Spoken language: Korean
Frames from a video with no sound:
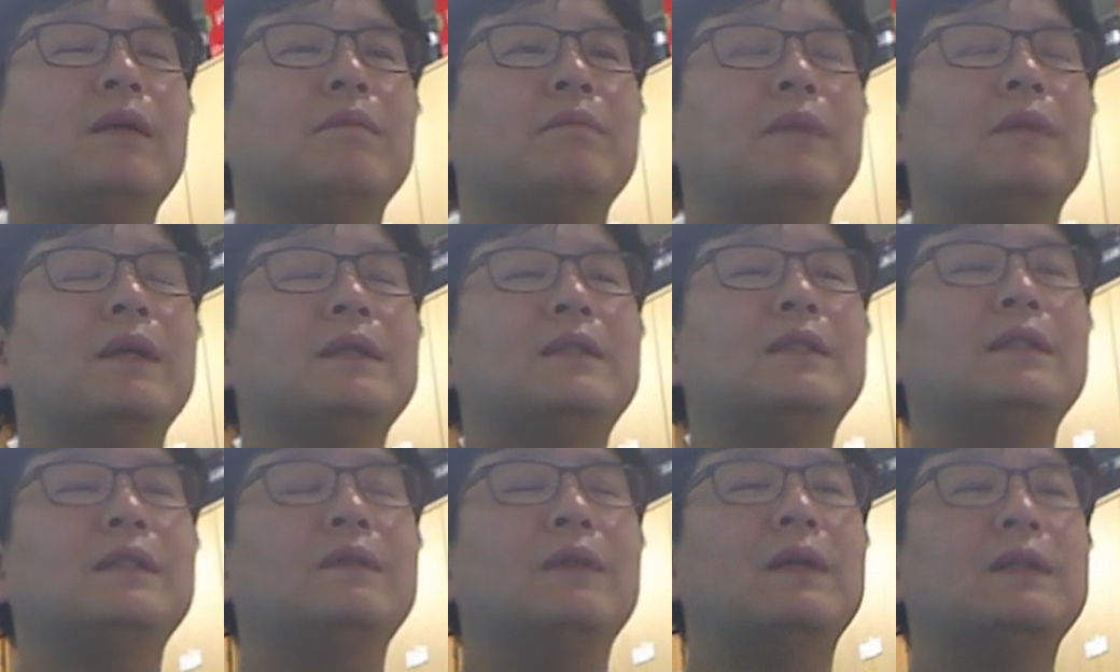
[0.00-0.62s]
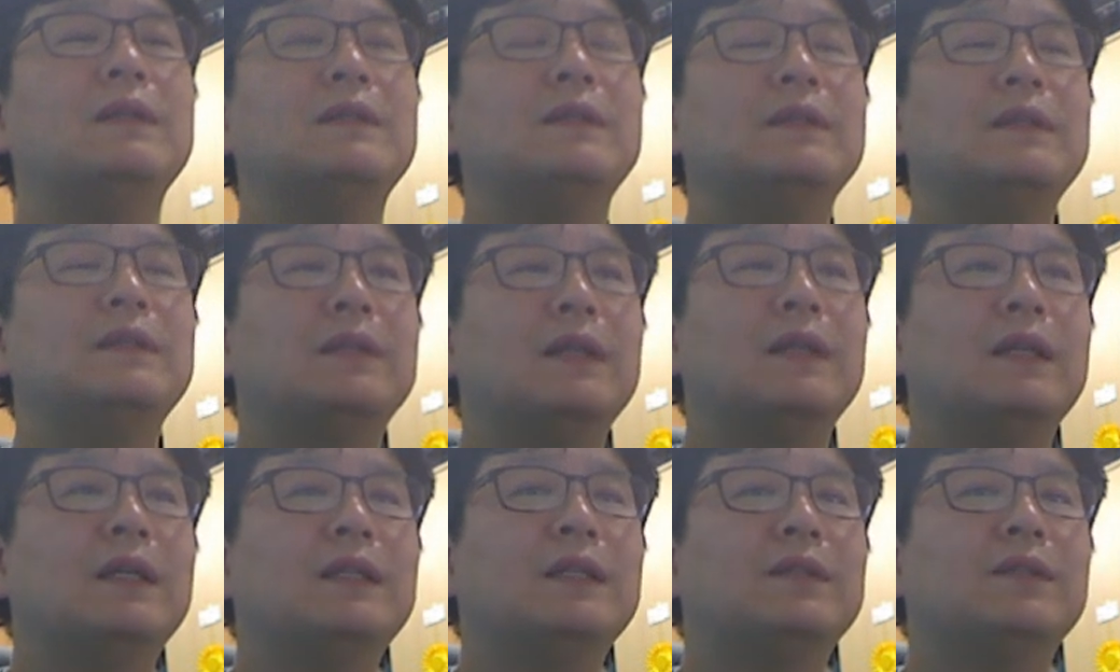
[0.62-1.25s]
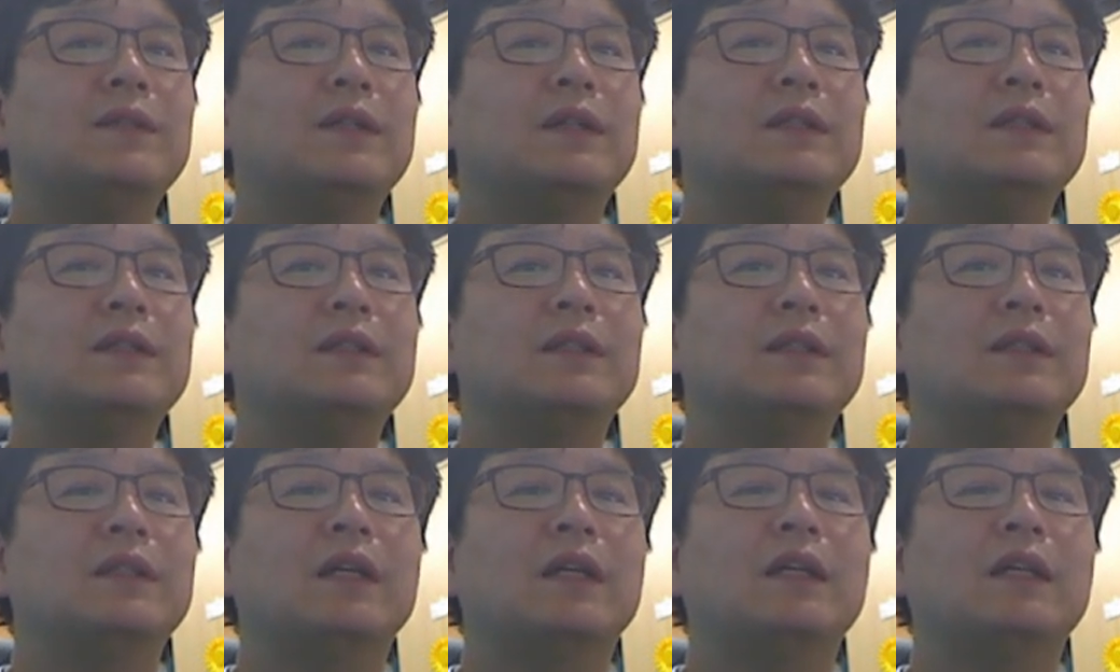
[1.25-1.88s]
마취가 완전히 깨기
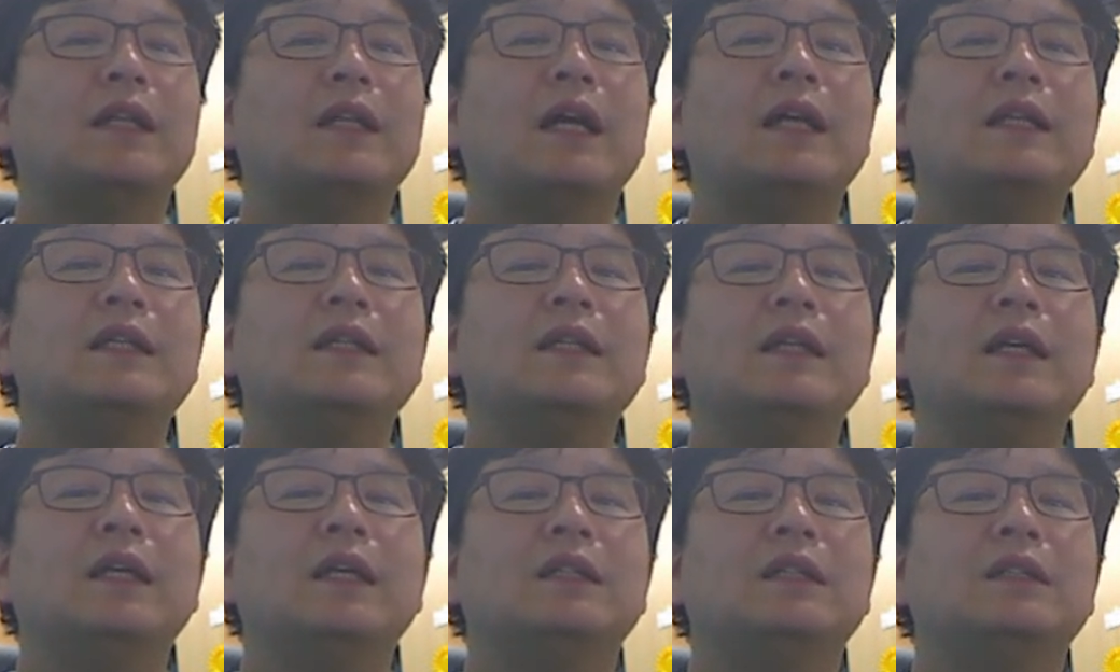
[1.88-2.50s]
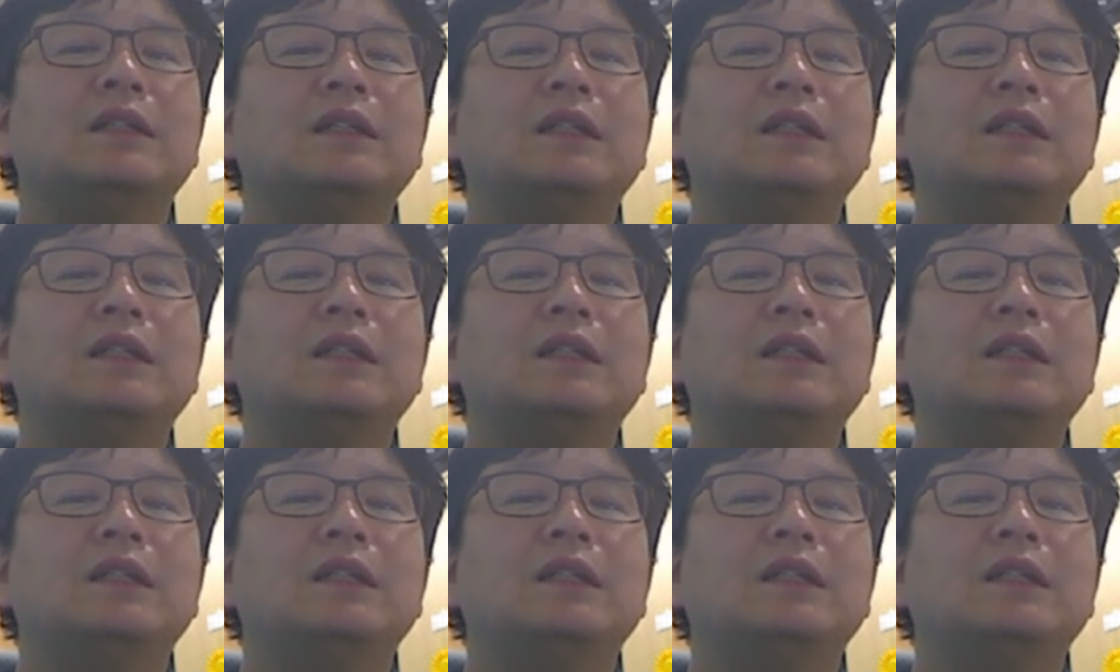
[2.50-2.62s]
전까지는 그 다리에